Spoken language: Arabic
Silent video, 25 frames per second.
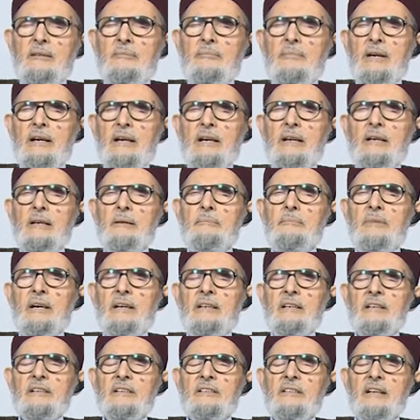ما ما
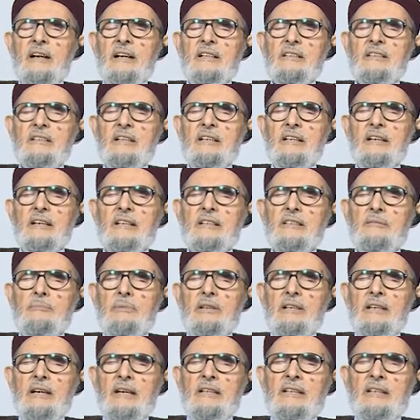يرضى حتى ياخذ
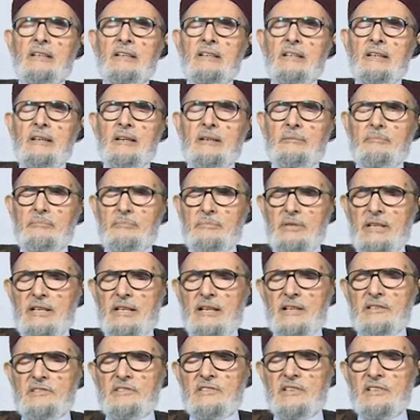بلاد
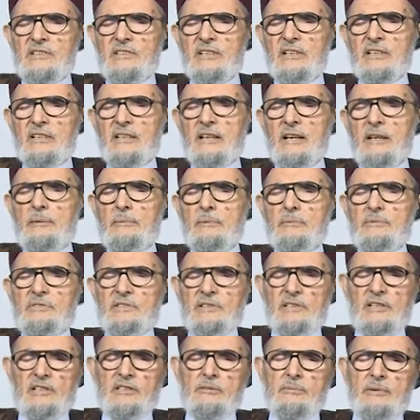بلاد صديقة
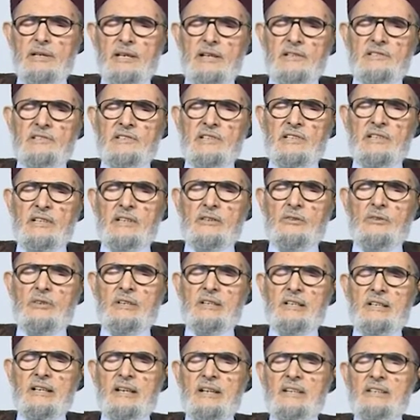سلعة بلاد صديقة يقول
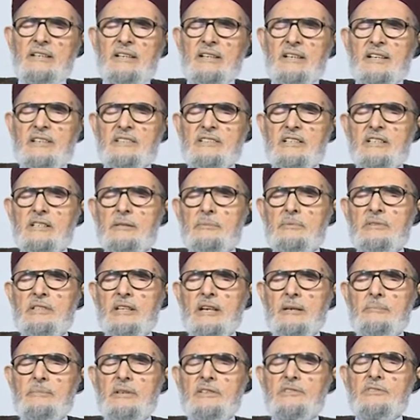لك لا هذيك
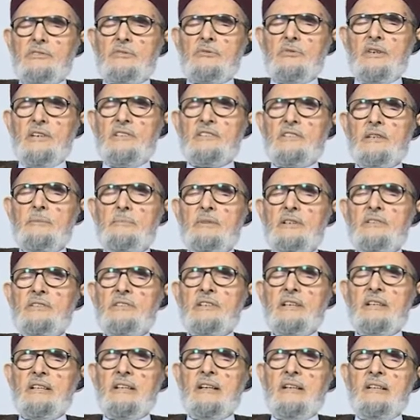جربتها ماشي كويسة
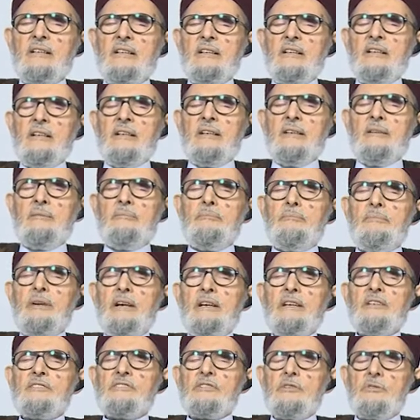ماشي كذا
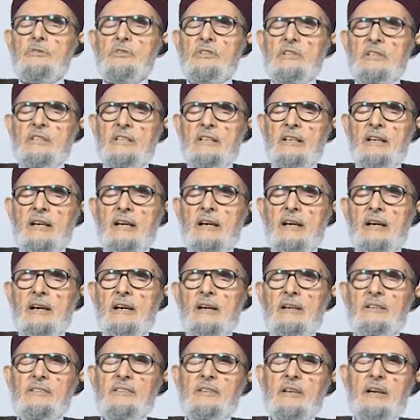ما يشتروش إلا
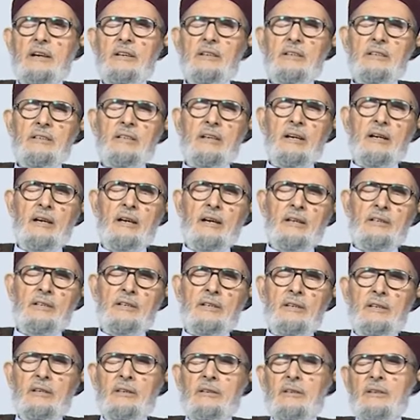
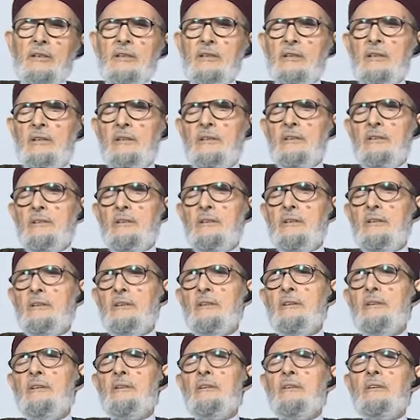يعني
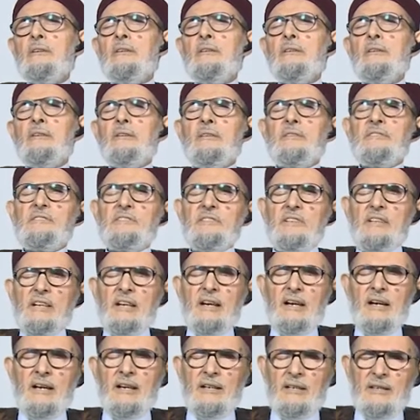آه،
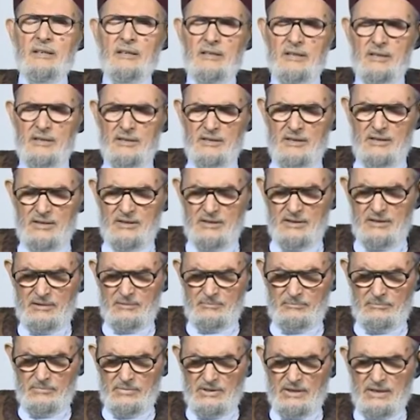سلع
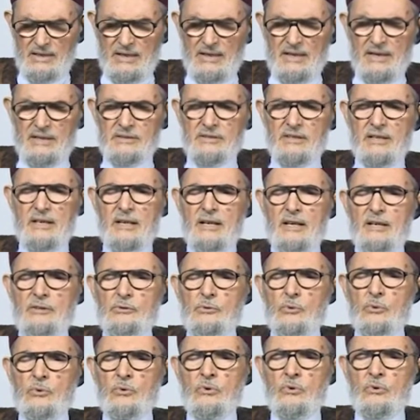بلاد
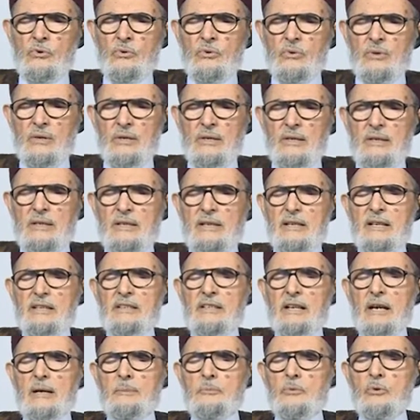العدو
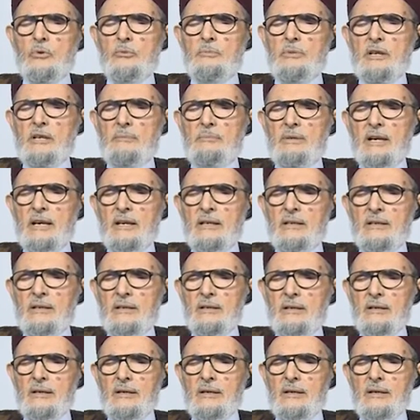ليدعموه بالمال